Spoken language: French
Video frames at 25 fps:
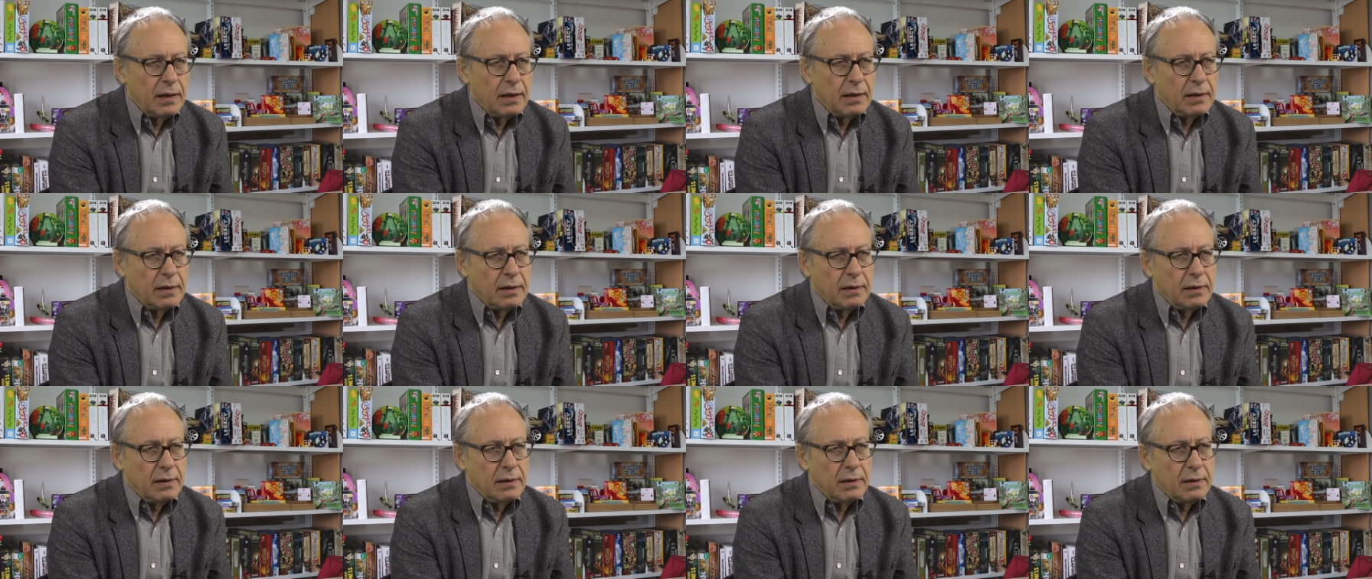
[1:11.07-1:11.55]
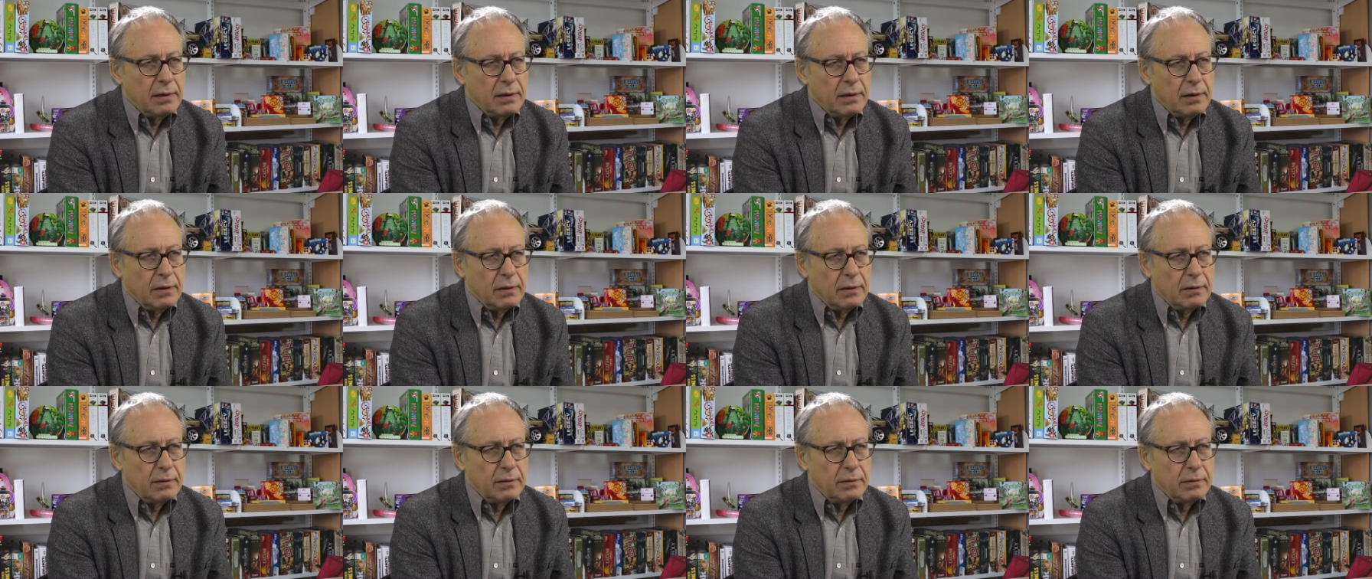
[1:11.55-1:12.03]

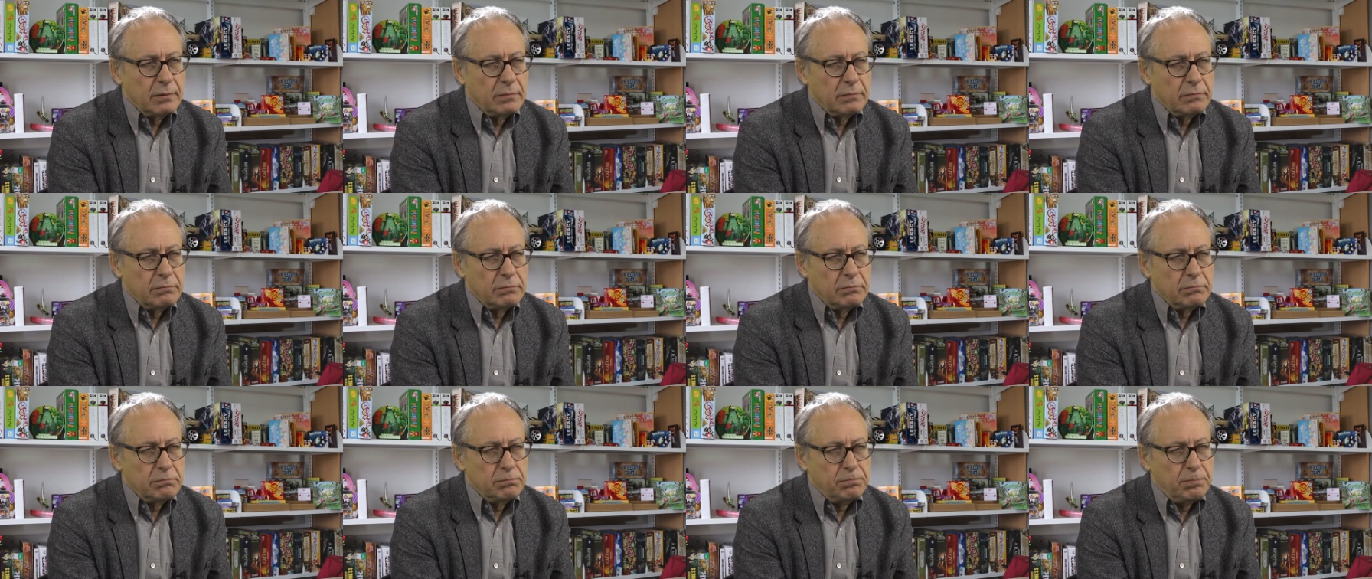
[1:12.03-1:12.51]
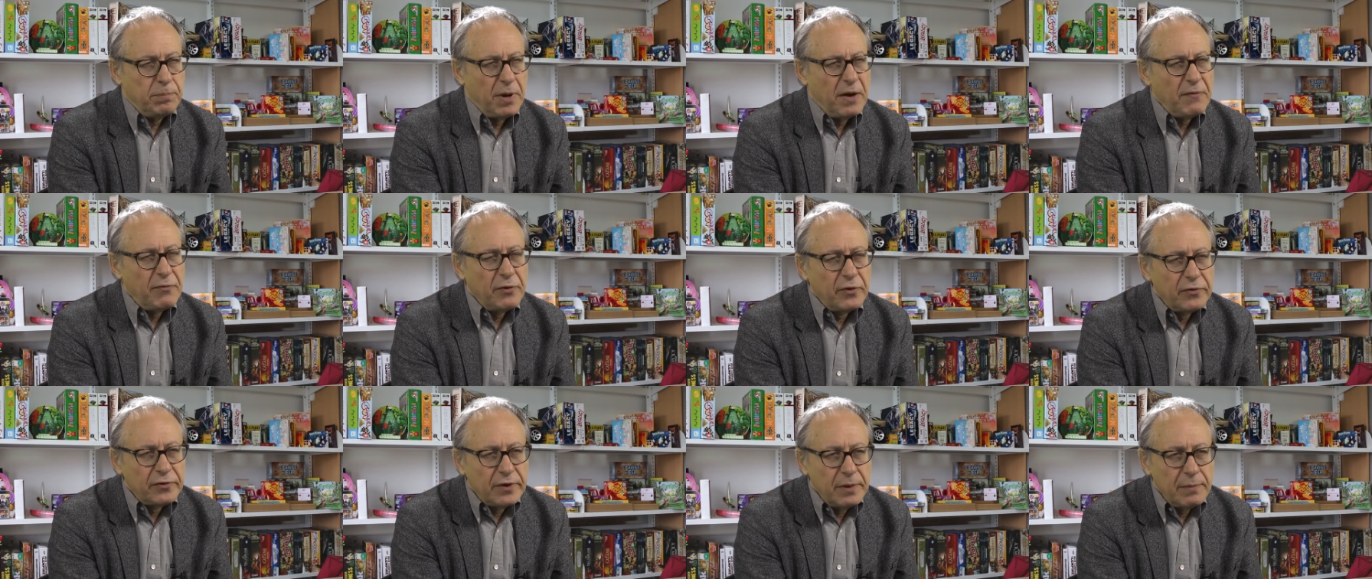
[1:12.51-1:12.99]
Euh, pas
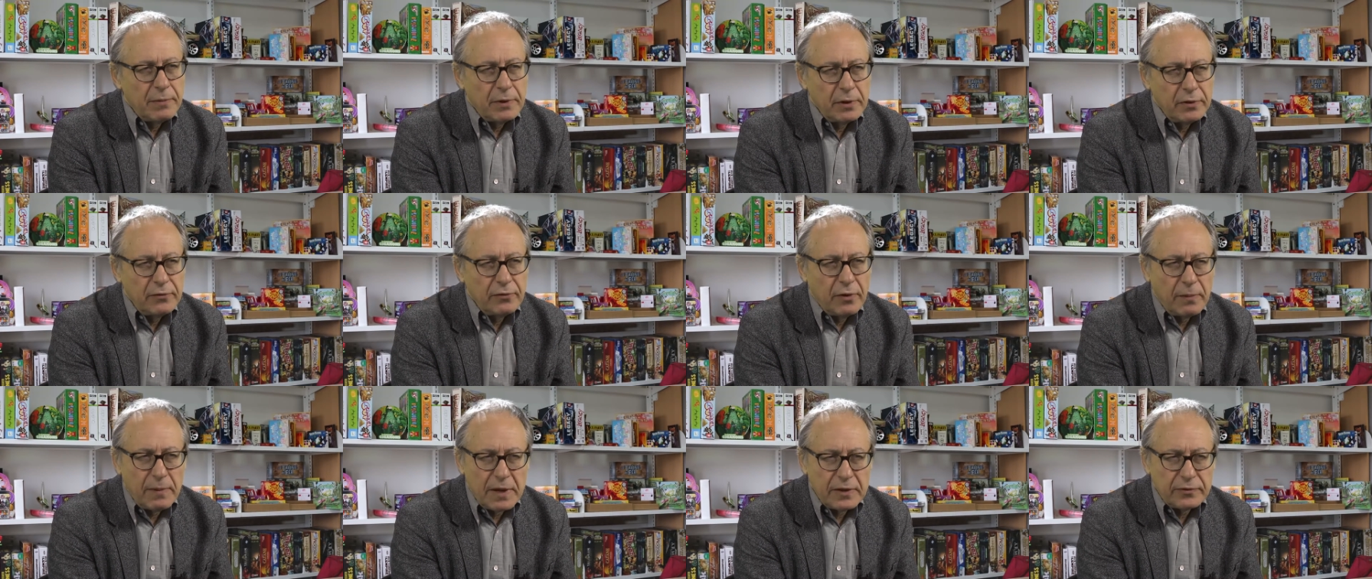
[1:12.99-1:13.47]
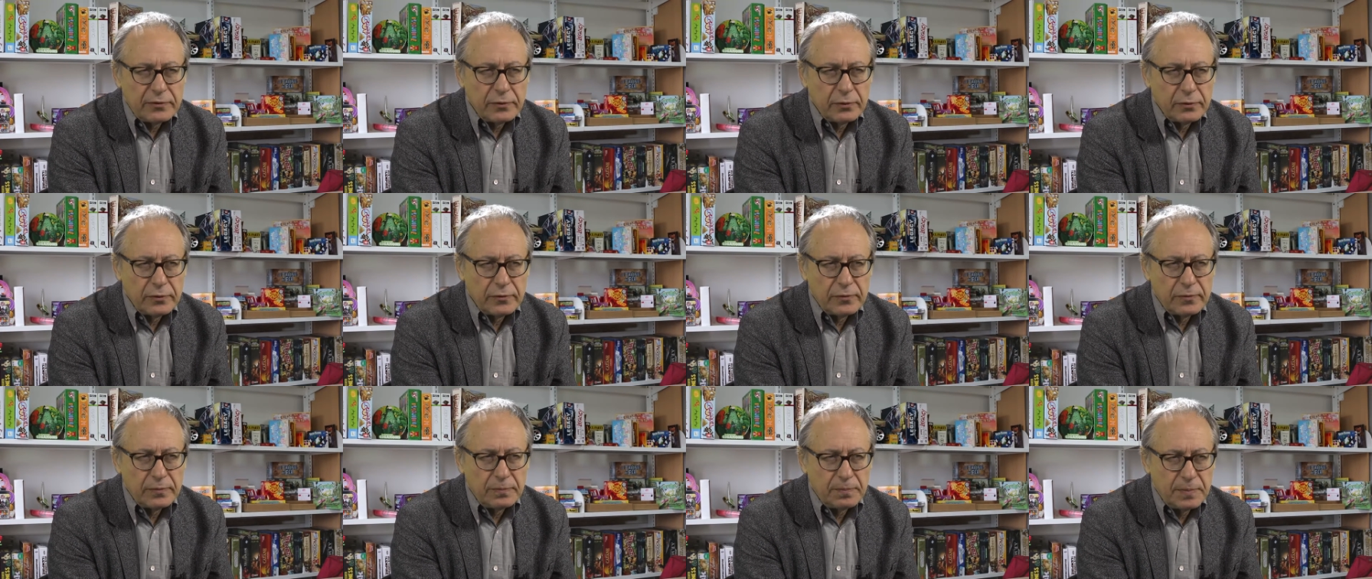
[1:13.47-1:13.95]
forcément une
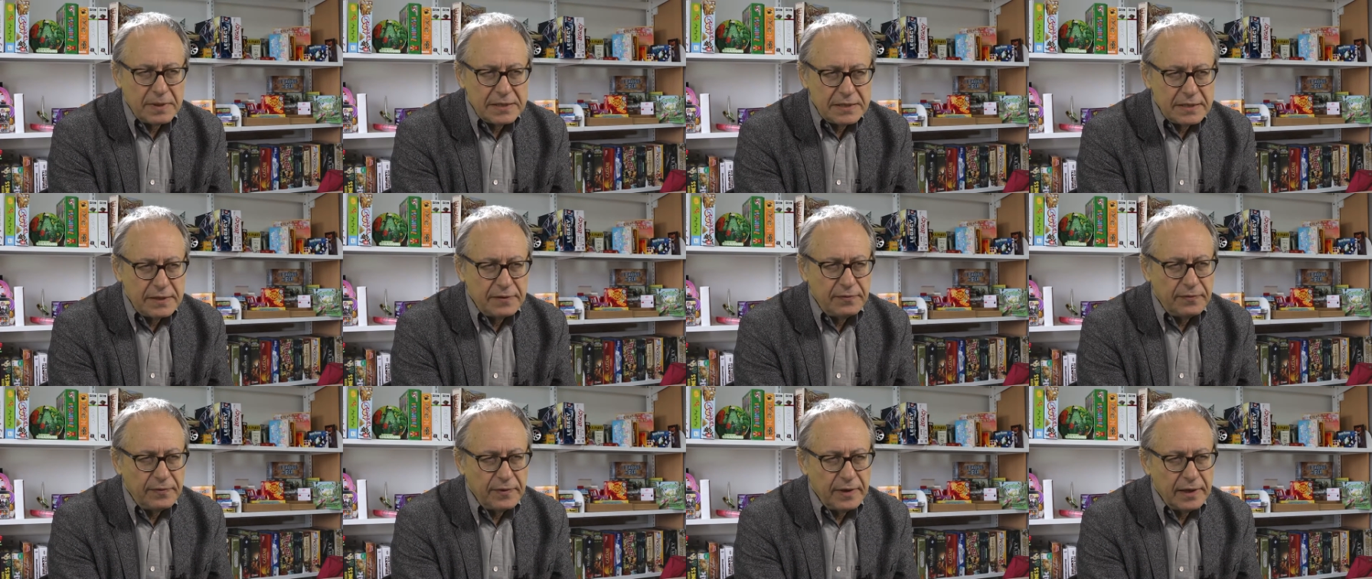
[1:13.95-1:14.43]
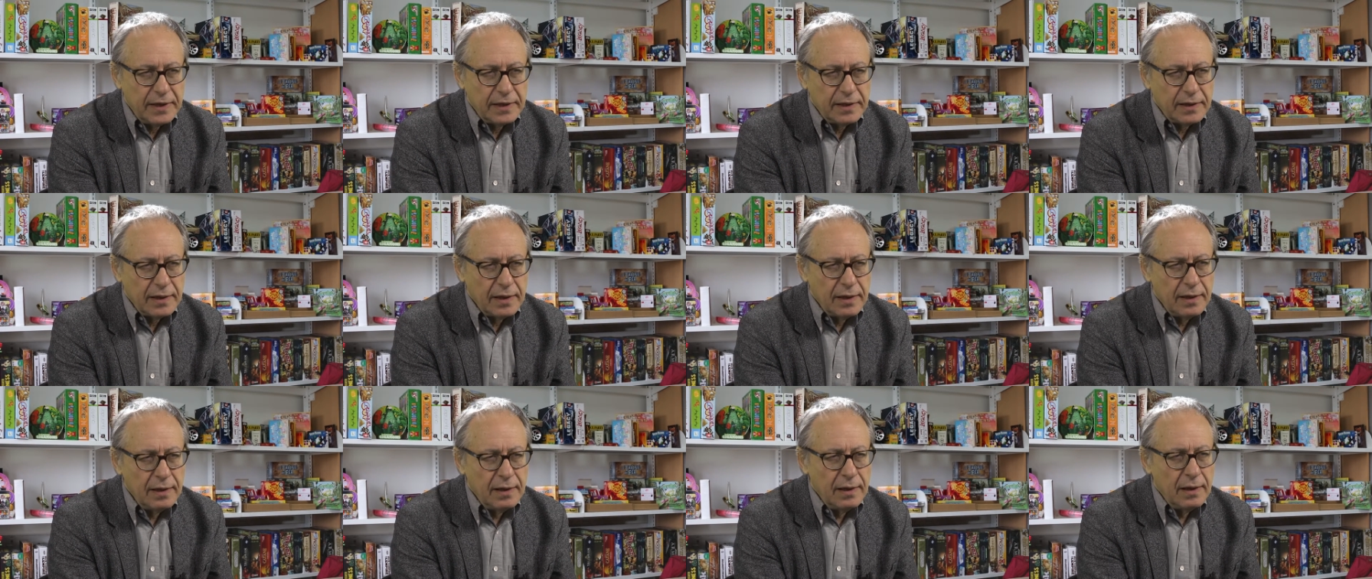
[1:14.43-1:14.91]
formation spécifique,